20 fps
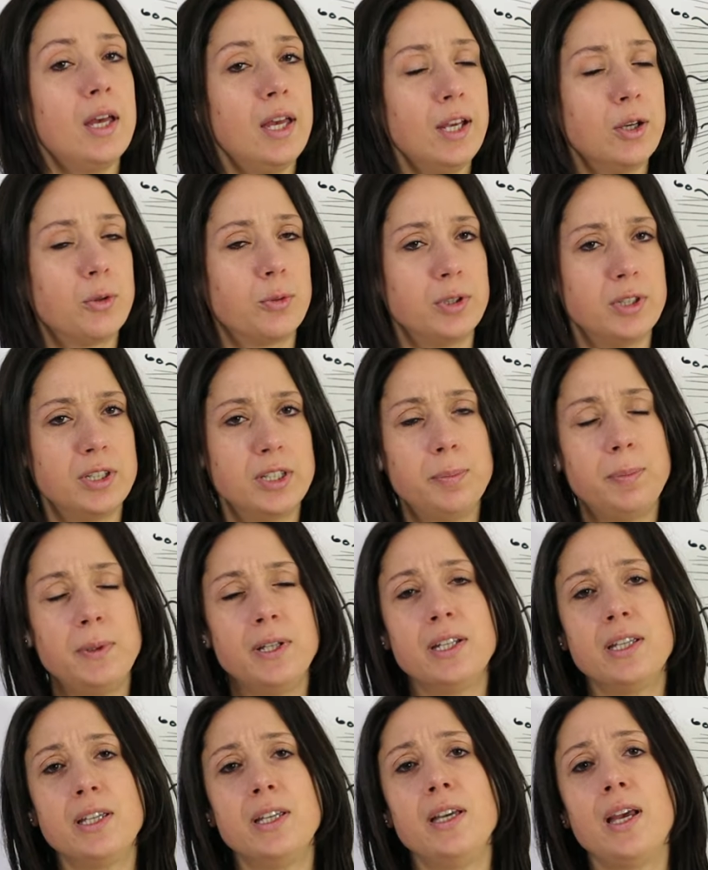e quindi
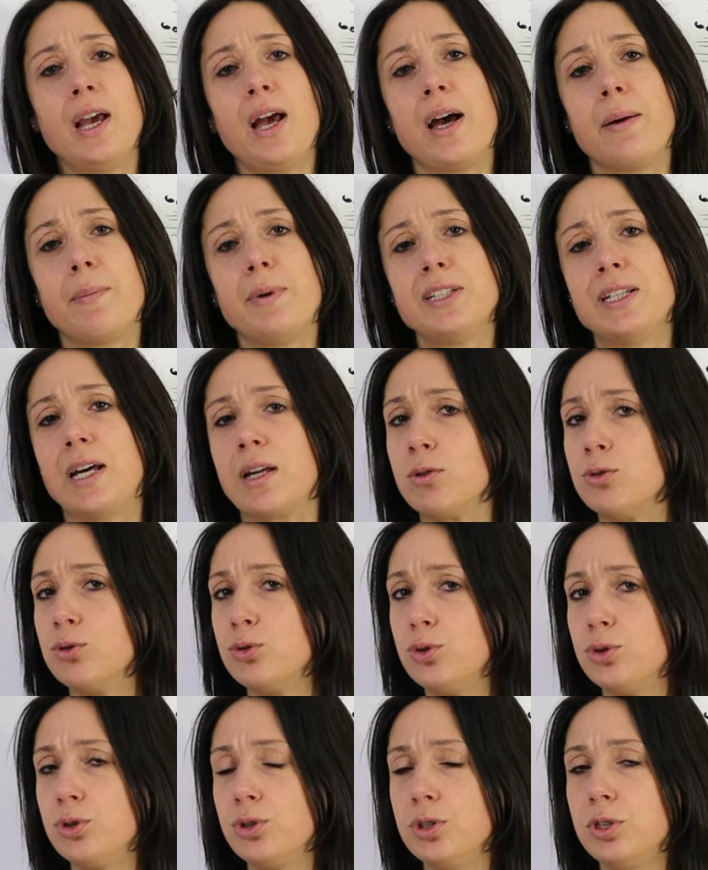per chi ama dare
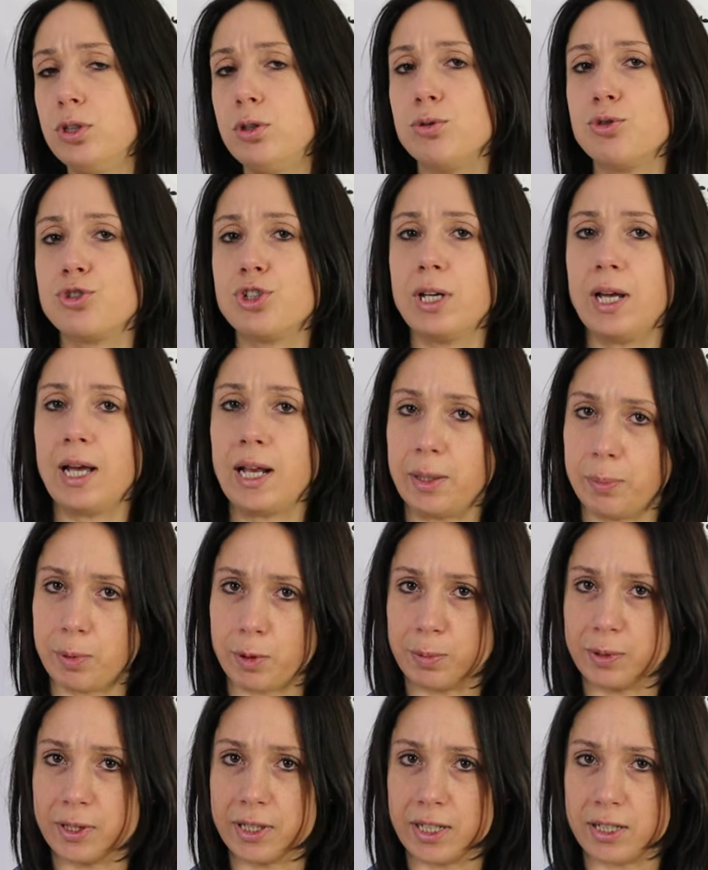un tocco di luce alle
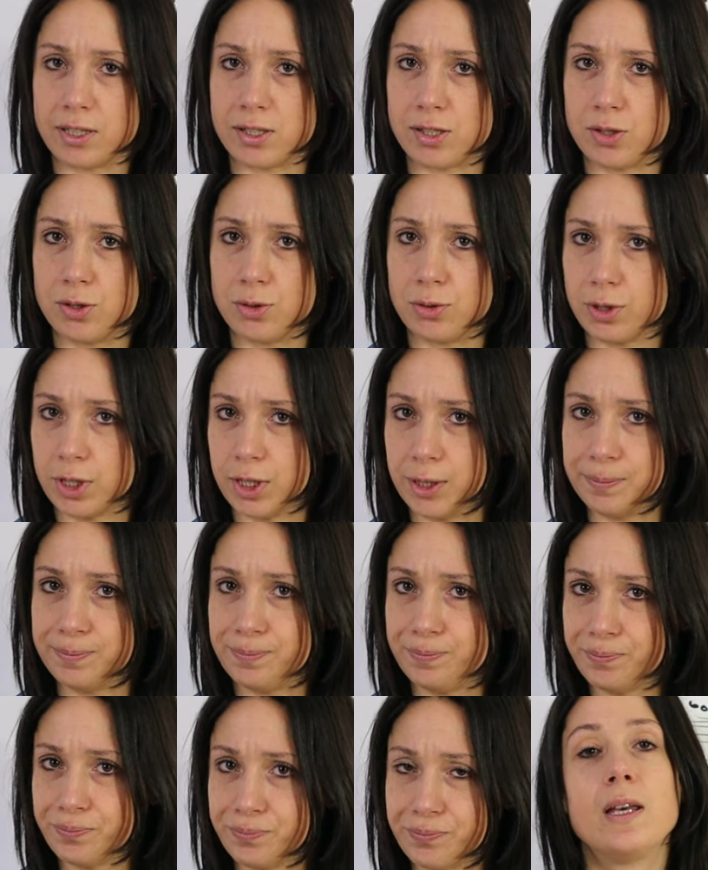proprie
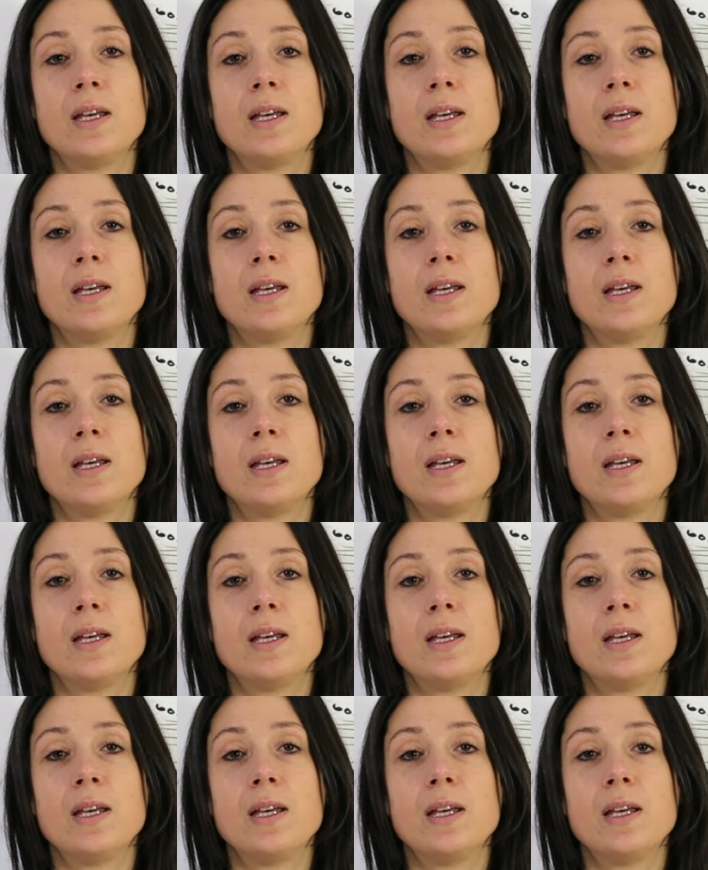creazioni.